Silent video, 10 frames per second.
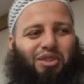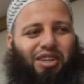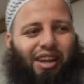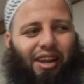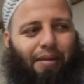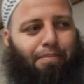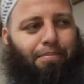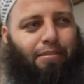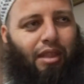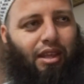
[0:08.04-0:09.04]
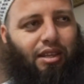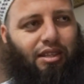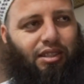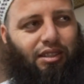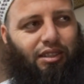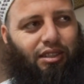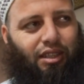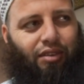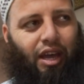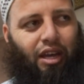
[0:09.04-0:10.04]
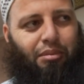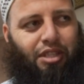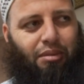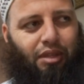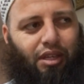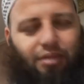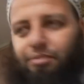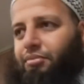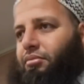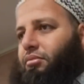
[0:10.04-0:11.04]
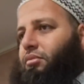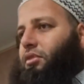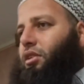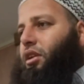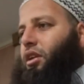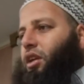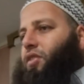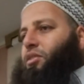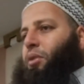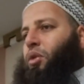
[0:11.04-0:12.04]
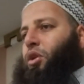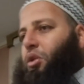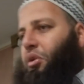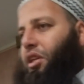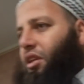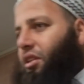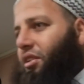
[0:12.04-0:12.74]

ما شاء الله شاء الله كيف حالك مزيان بعدا والله الحمد لله كيف صبح الوالد الوالده